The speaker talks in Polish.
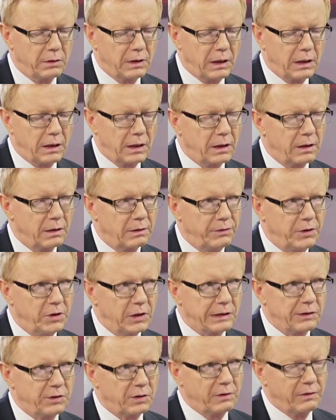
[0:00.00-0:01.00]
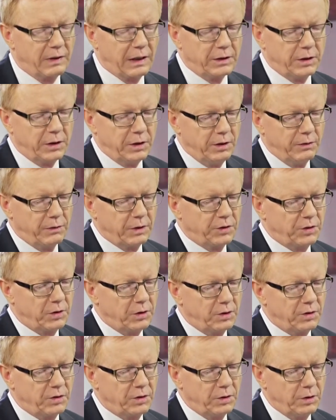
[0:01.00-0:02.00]
na finansowanie
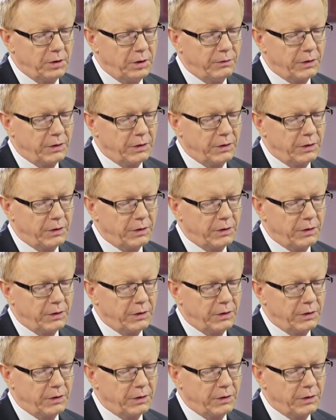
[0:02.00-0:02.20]
inwestycji,